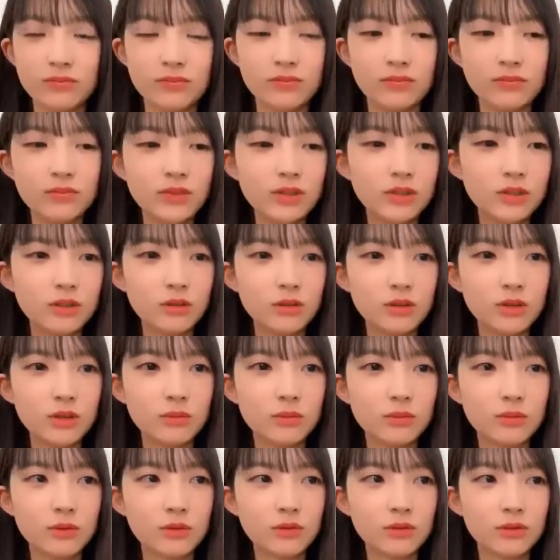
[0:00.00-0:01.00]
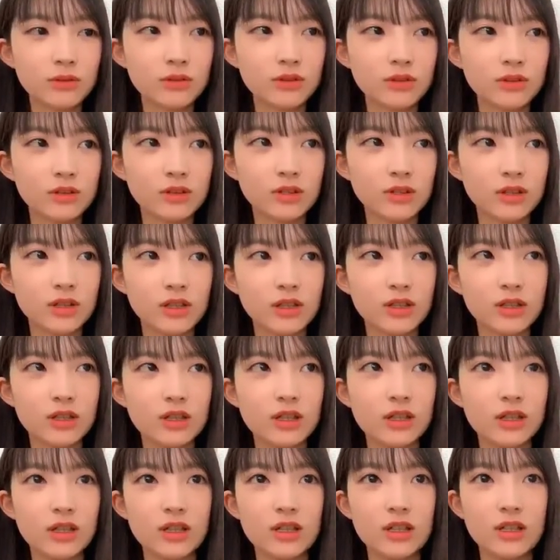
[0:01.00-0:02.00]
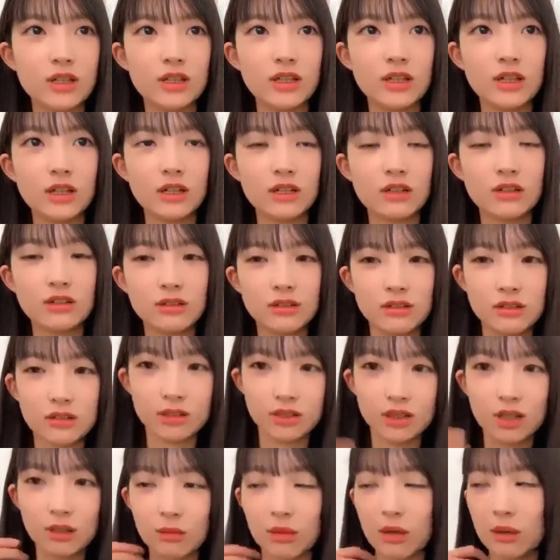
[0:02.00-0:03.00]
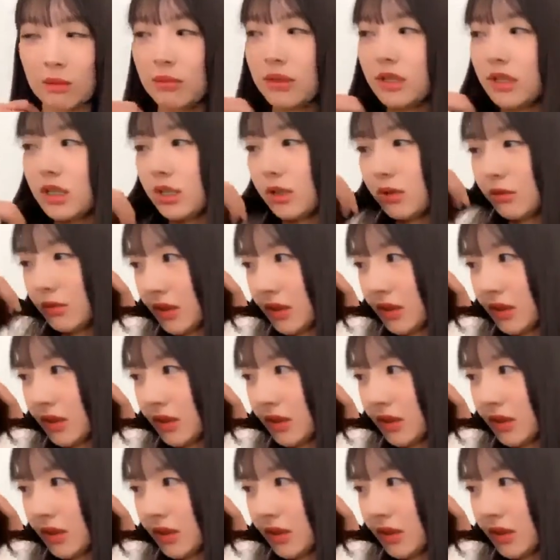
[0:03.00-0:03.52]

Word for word: 本当にもういやしかもあんま匂